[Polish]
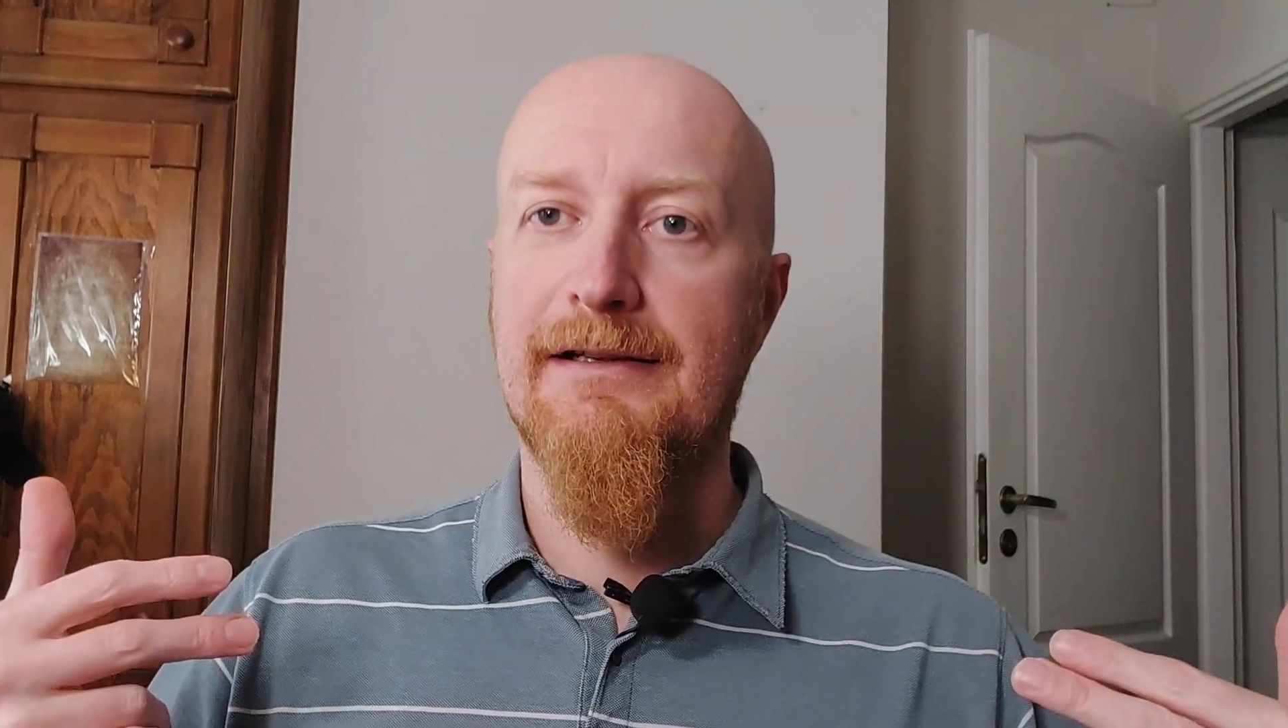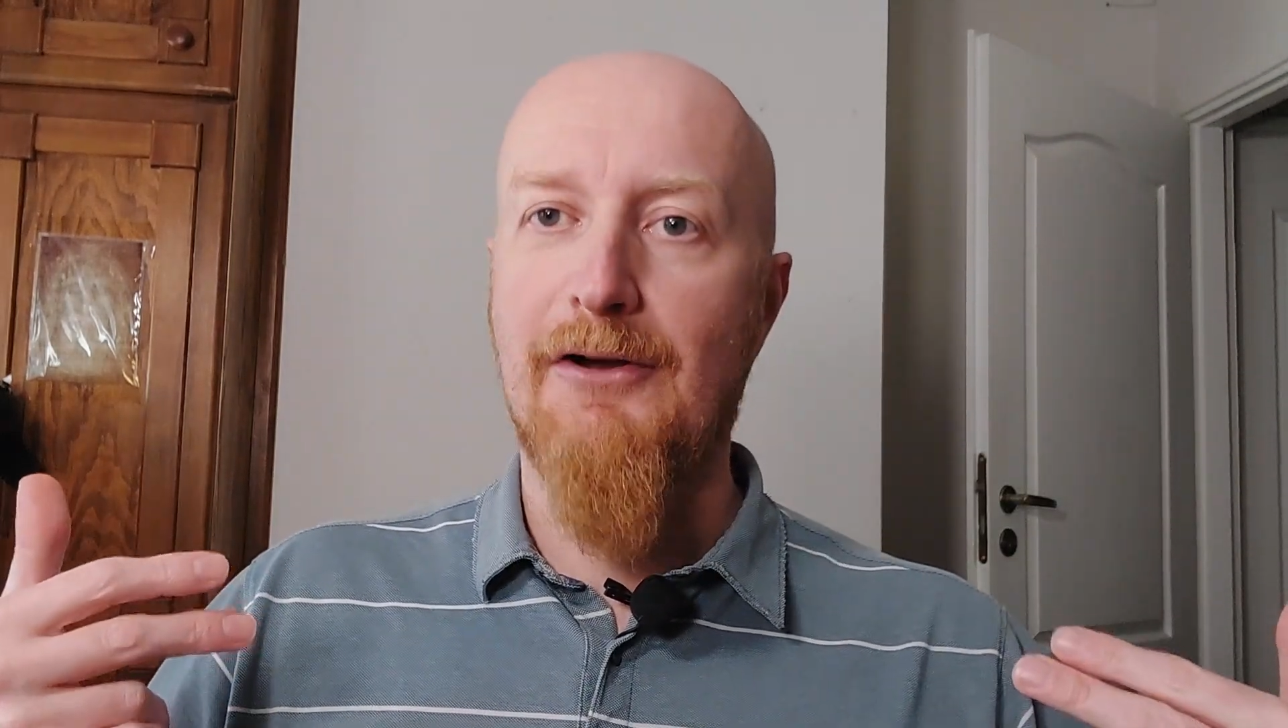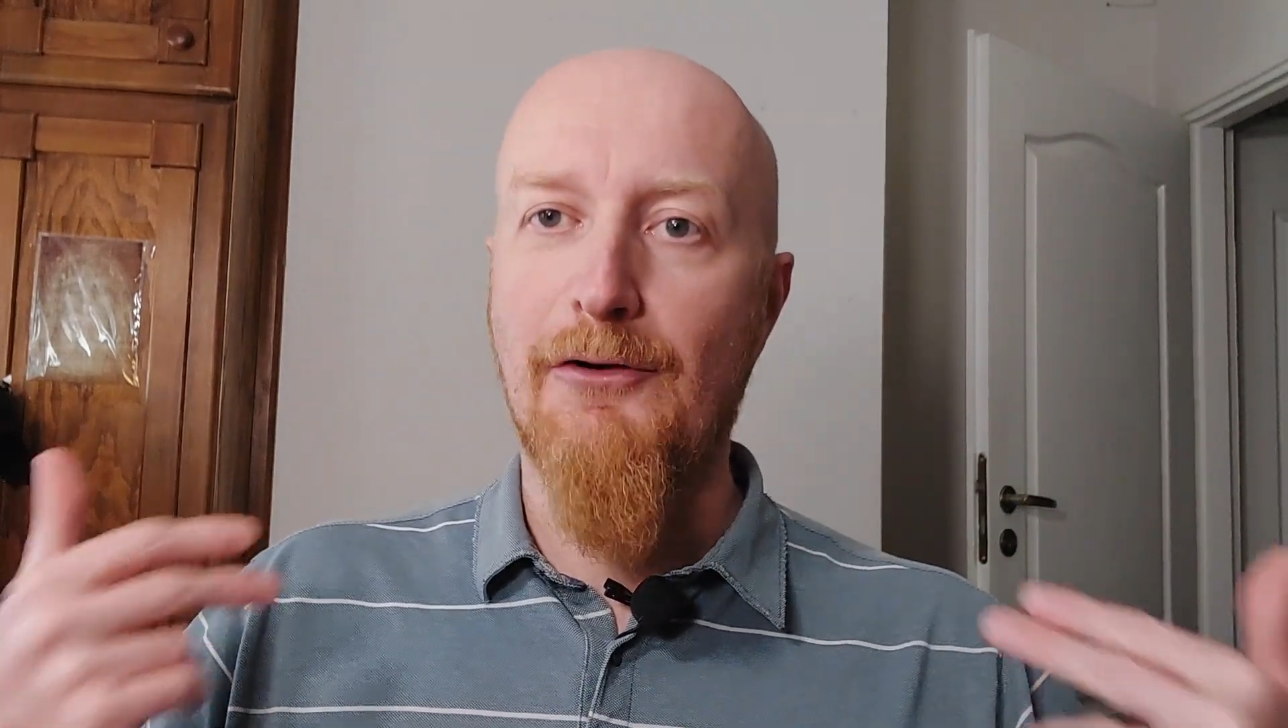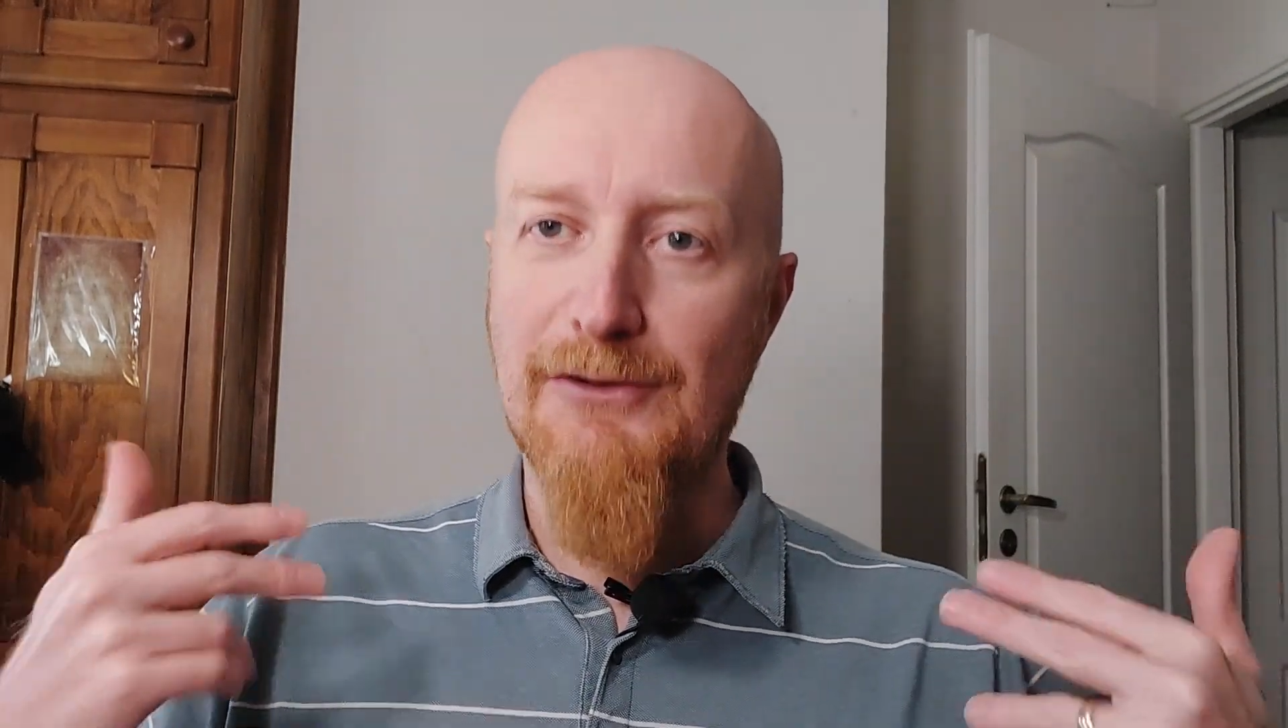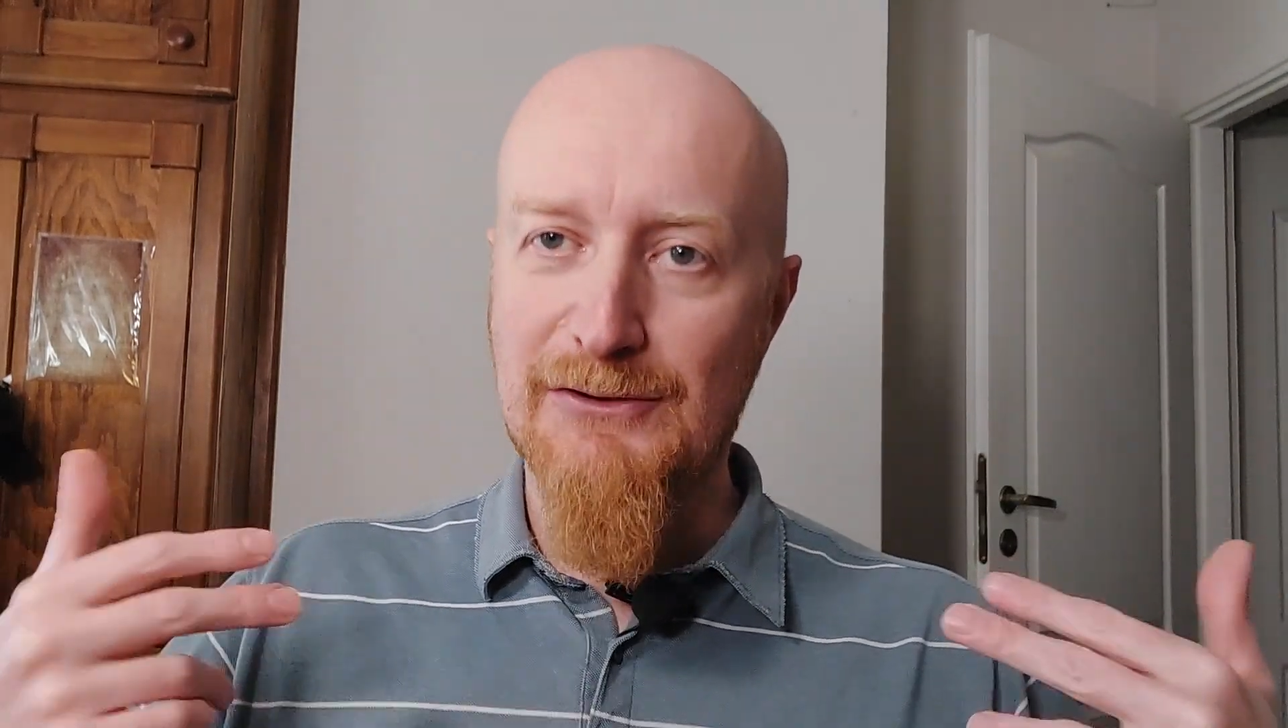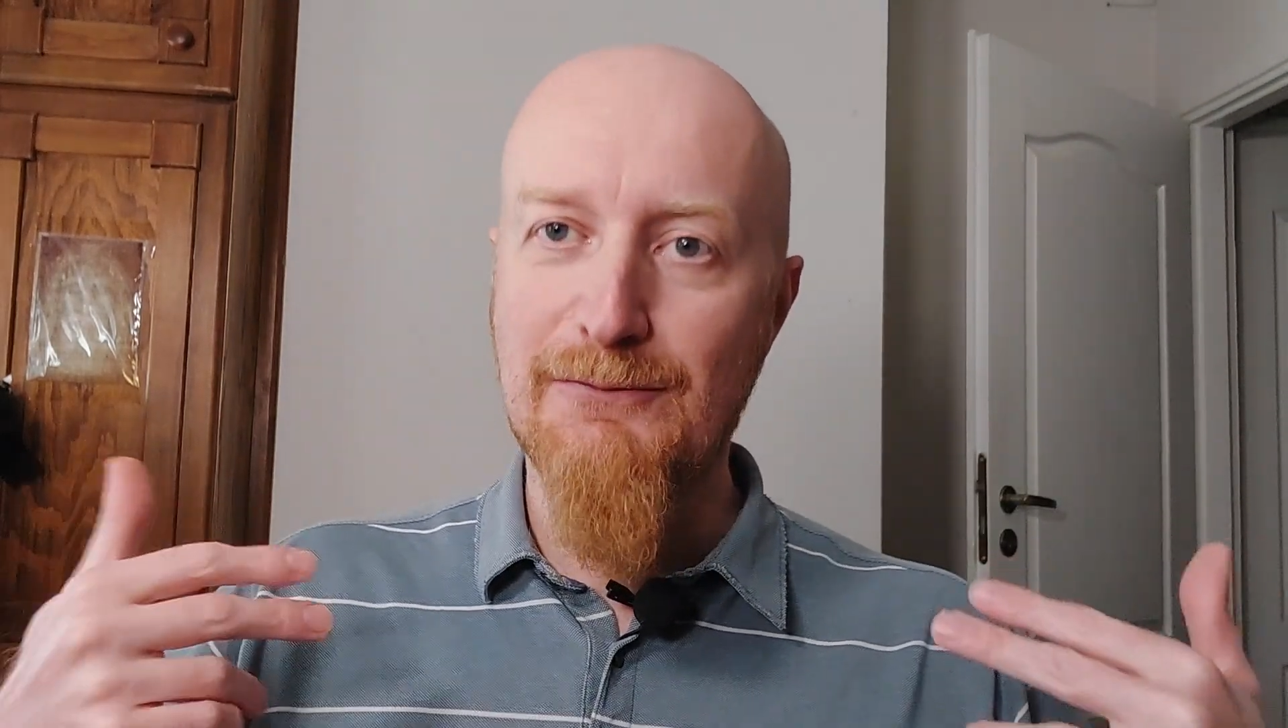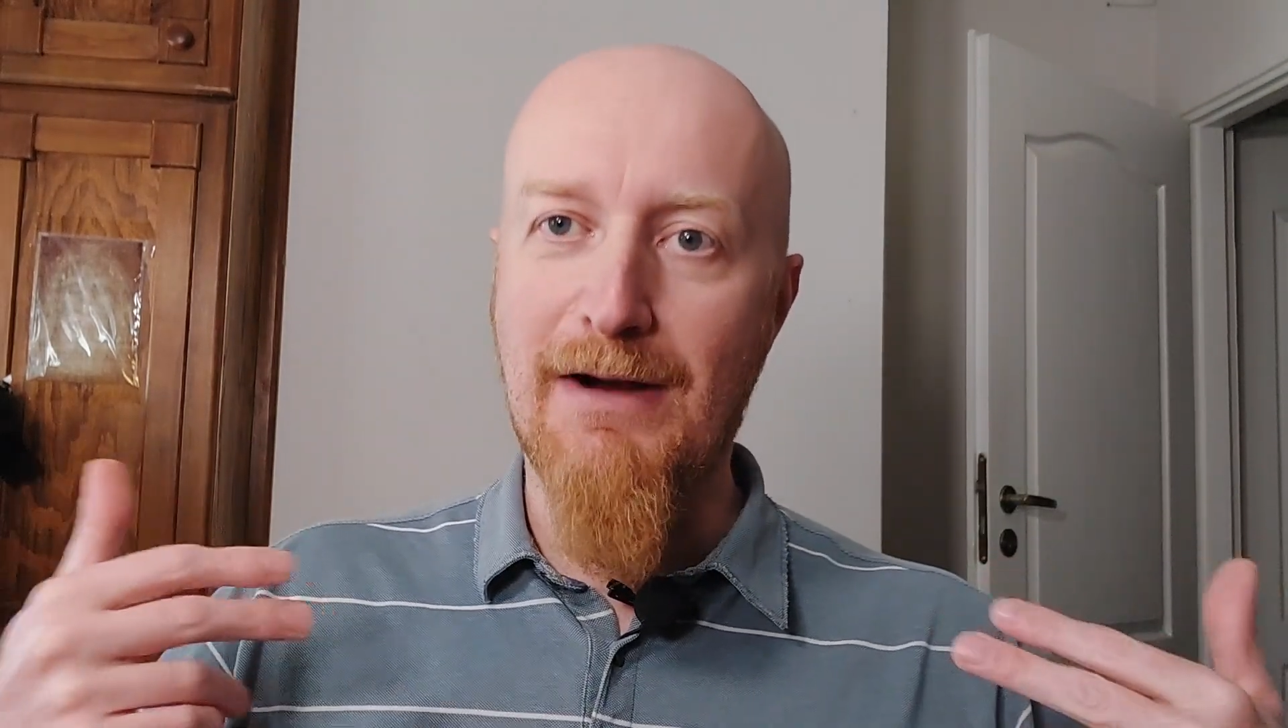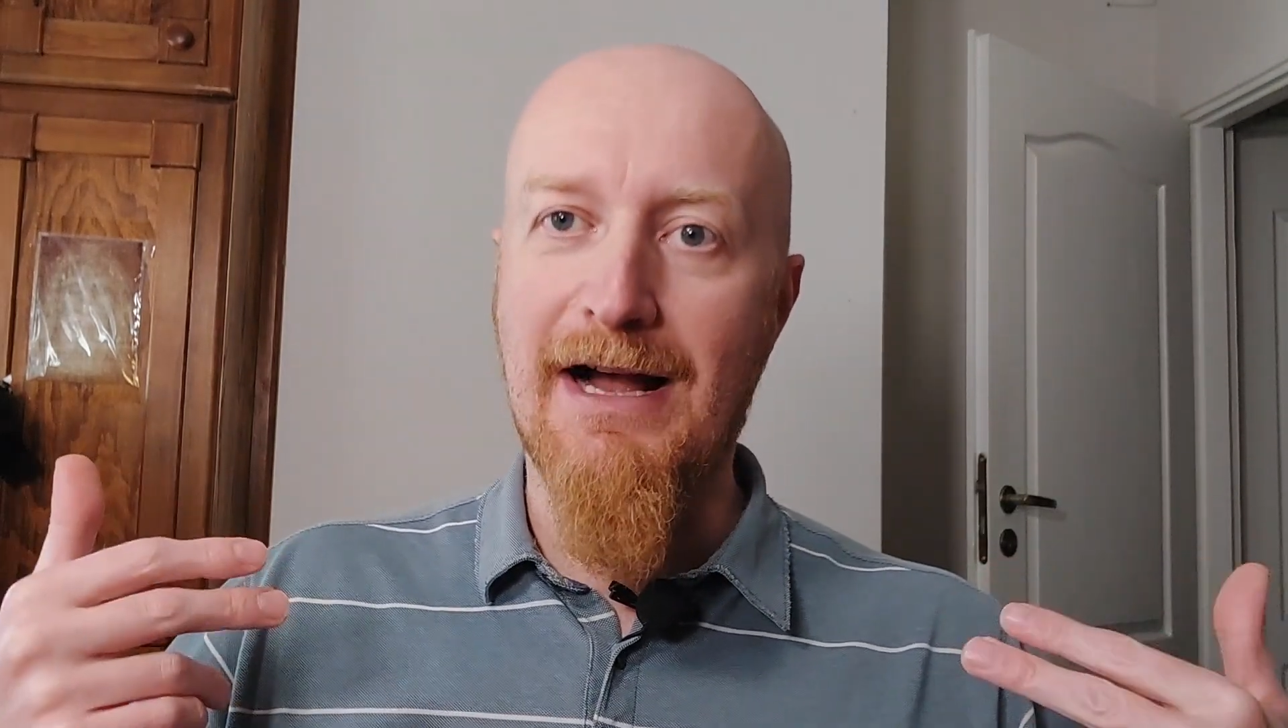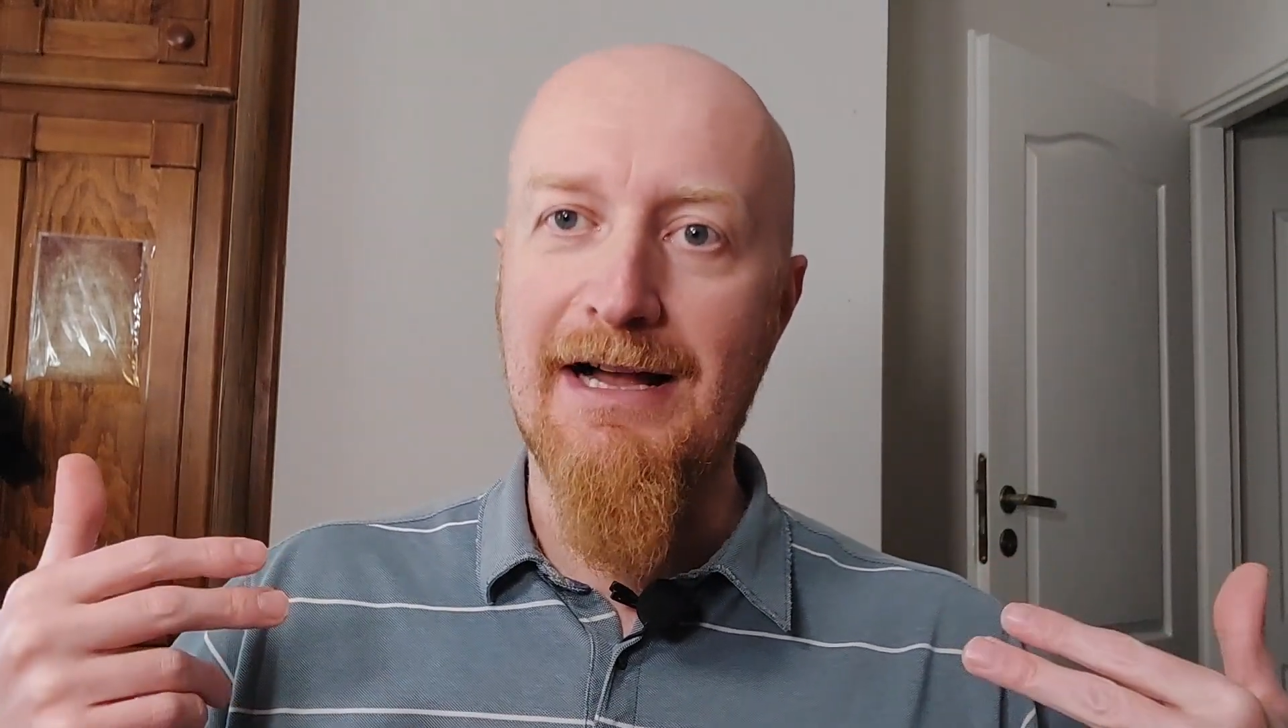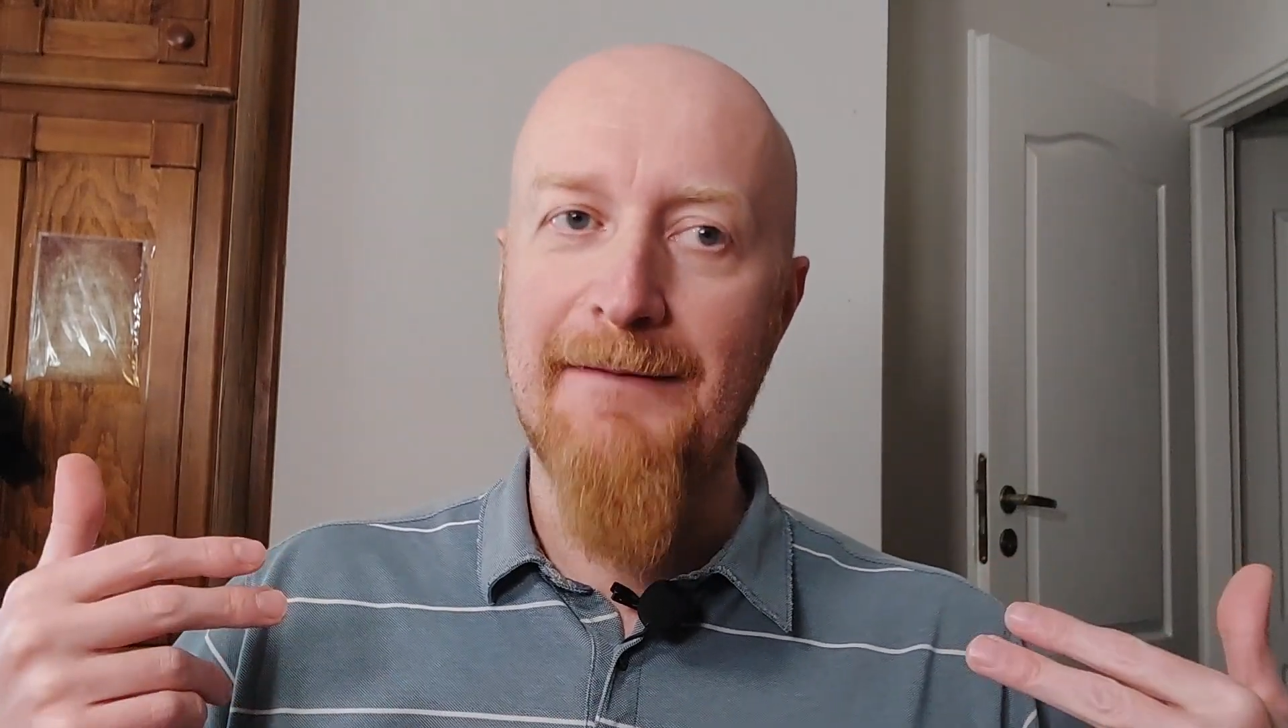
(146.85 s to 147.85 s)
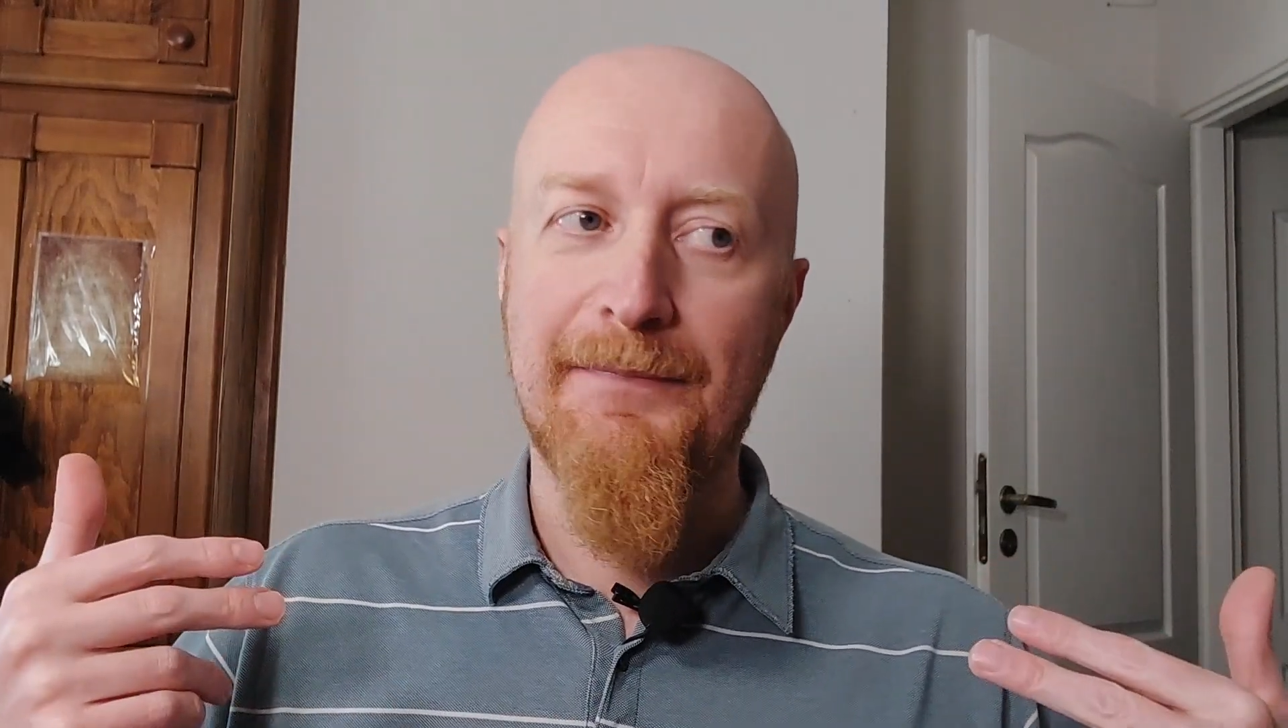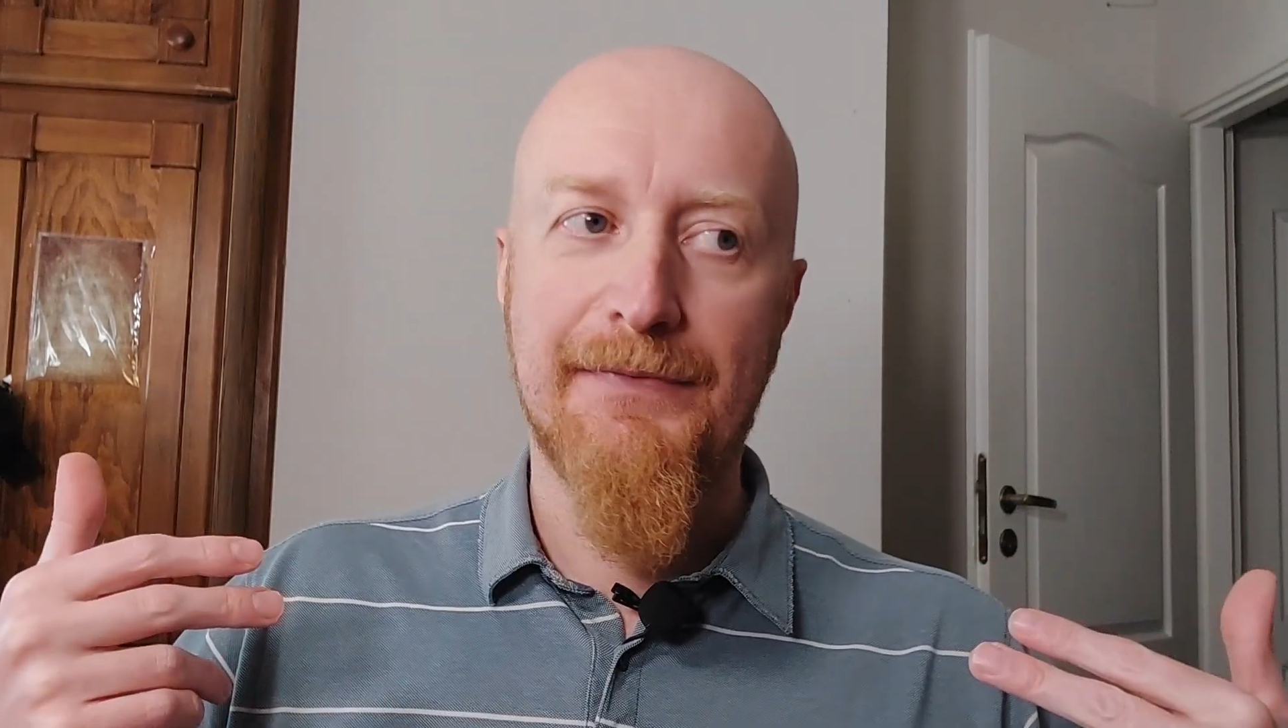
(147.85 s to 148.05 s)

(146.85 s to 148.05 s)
od zła